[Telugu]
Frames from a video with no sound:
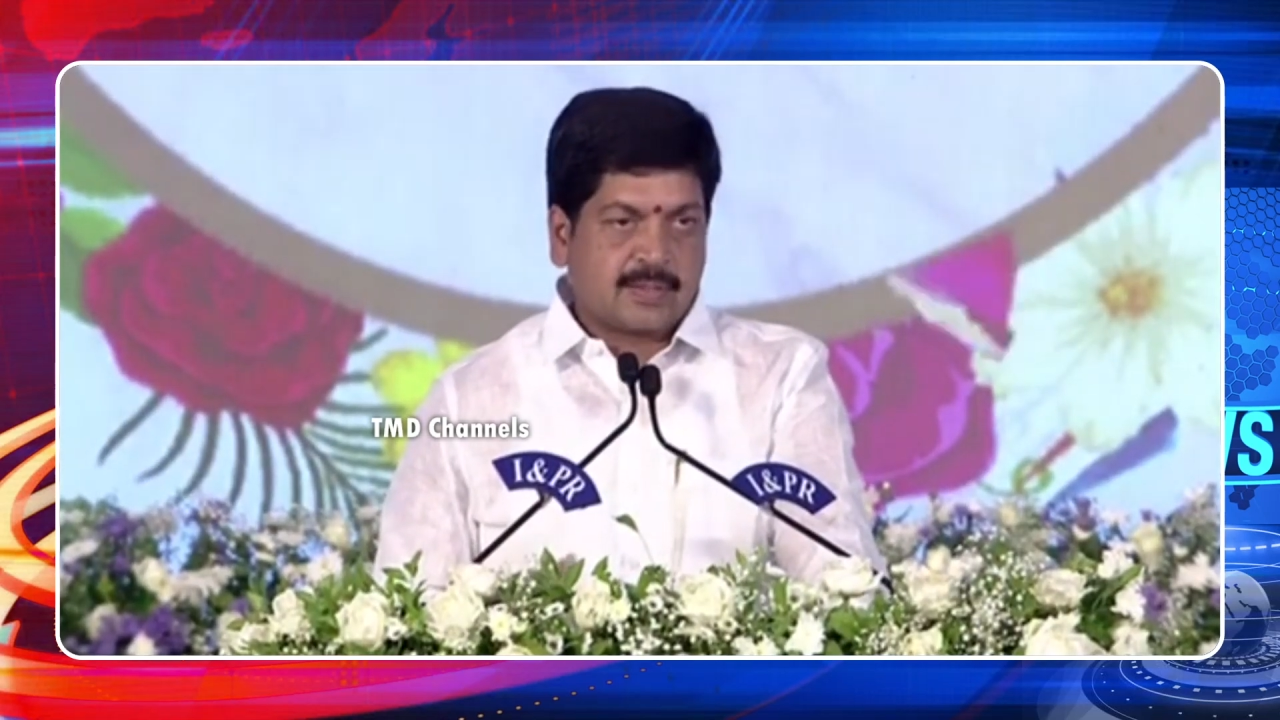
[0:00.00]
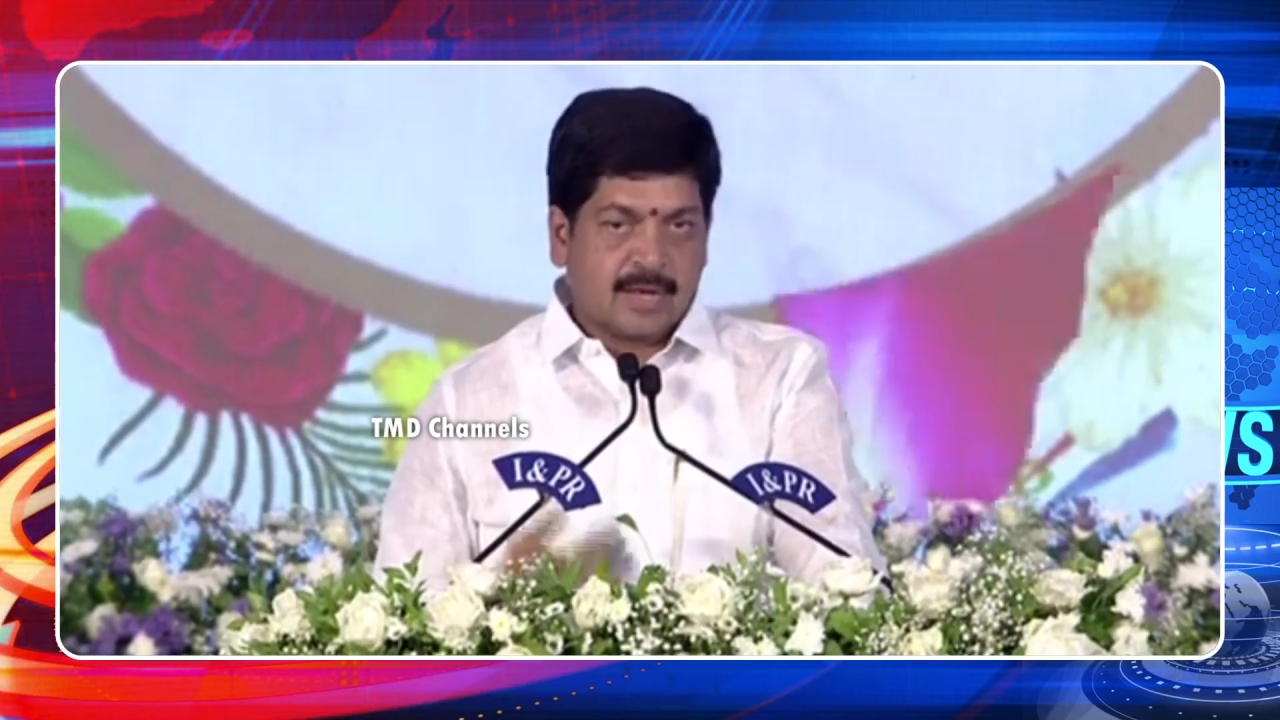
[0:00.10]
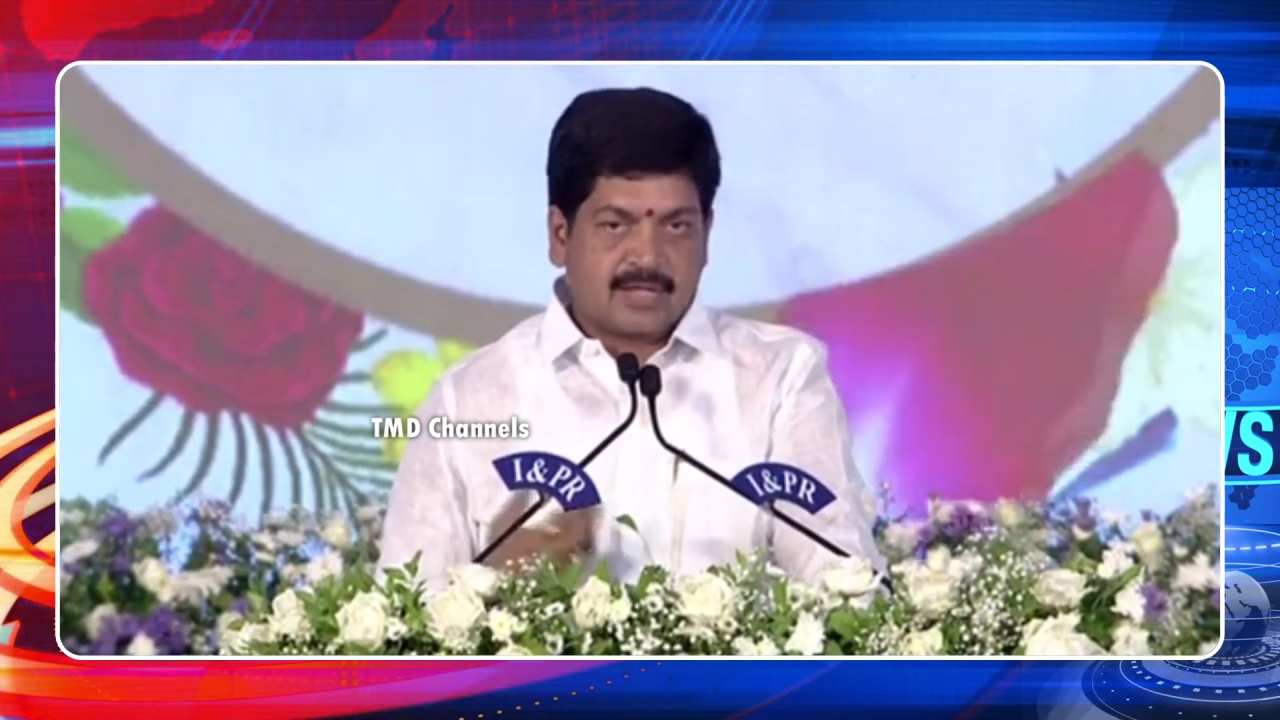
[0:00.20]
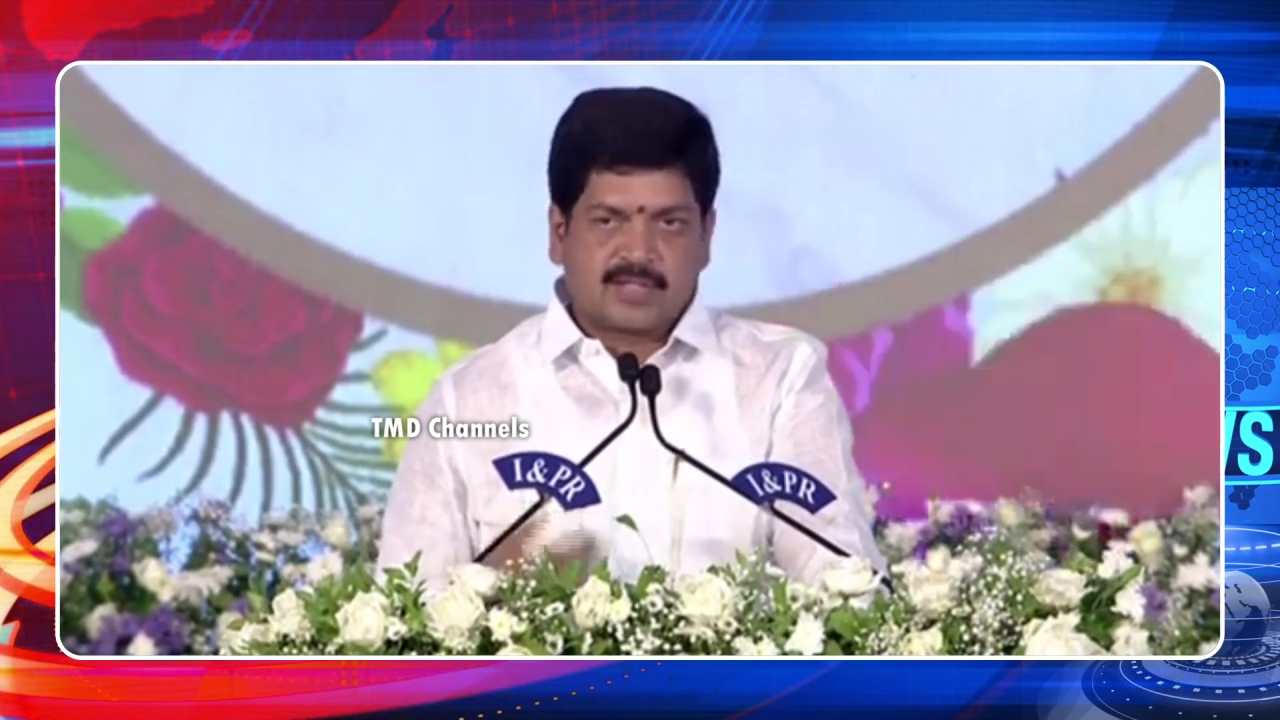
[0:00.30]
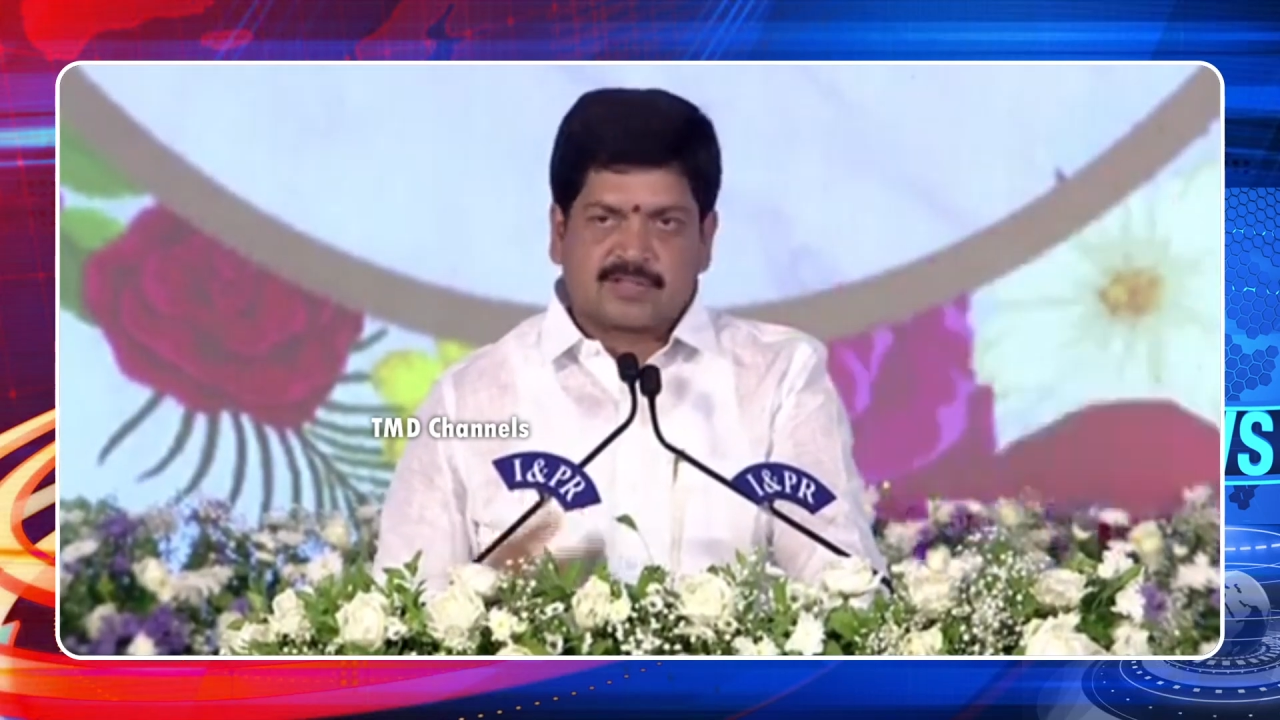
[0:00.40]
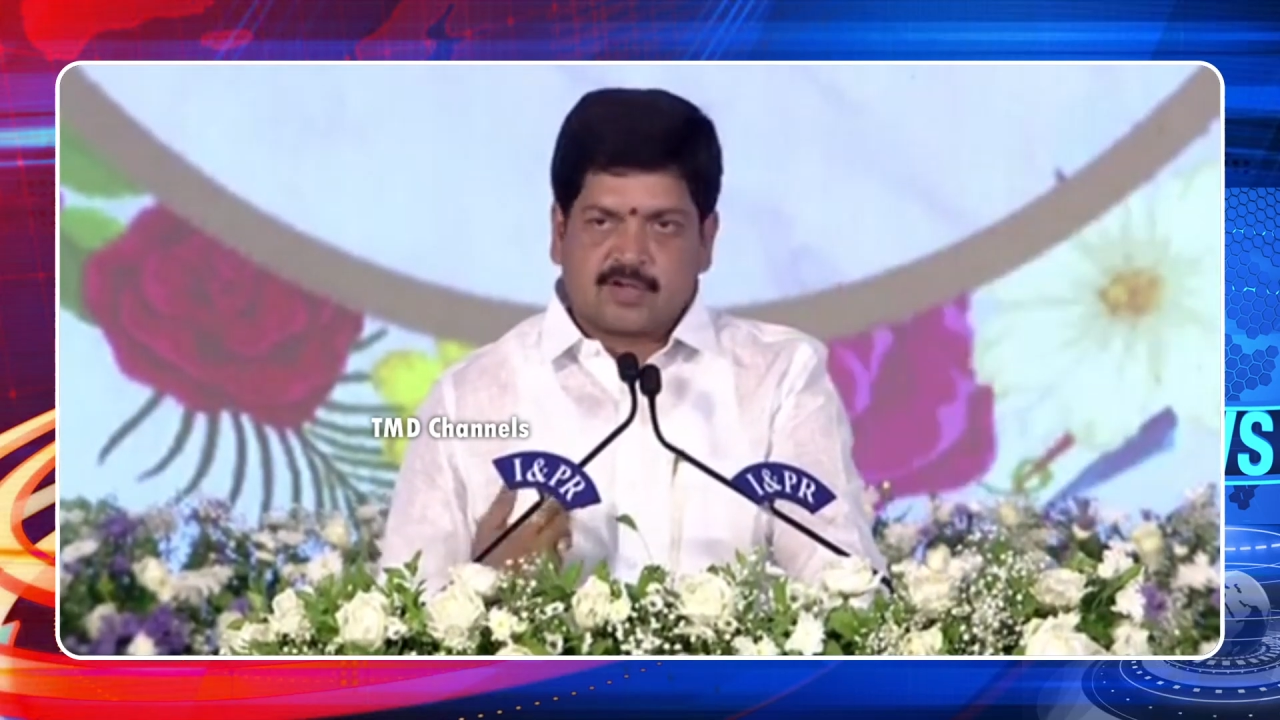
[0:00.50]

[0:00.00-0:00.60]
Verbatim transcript: సమాజ